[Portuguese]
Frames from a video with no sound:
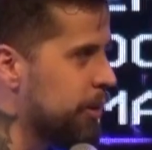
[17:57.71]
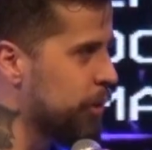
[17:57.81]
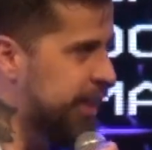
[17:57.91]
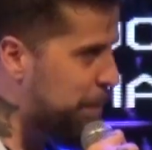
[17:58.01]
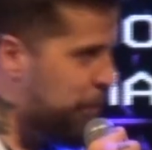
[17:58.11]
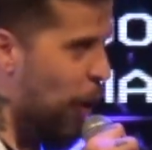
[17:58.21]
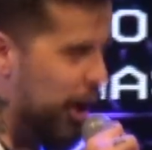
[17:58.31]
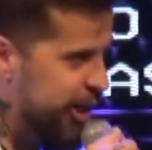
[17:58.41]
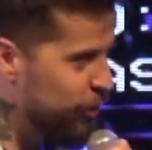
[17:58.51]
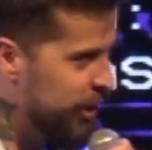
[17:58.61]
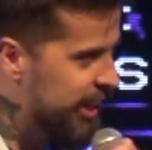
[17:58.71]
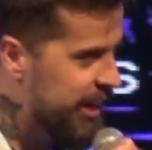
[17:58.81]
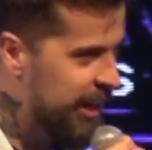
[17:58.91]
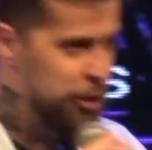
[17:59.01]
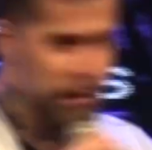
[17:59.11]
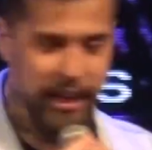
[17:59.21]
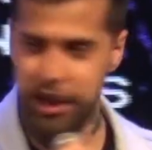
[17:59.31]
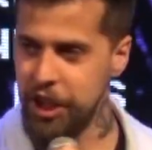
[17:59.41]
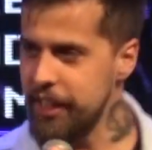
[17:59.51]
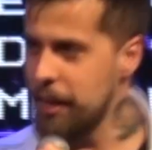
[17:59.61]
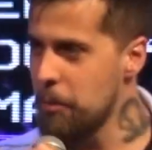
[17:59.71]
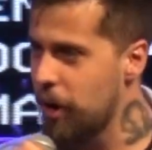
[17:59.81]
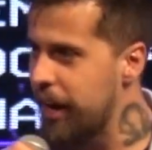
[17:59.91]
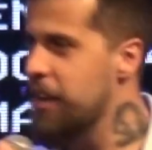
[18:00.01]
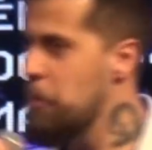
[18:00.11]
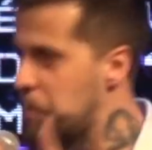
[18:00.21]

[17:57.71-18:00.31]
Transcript: Os apóstolos, em grande medida, morreram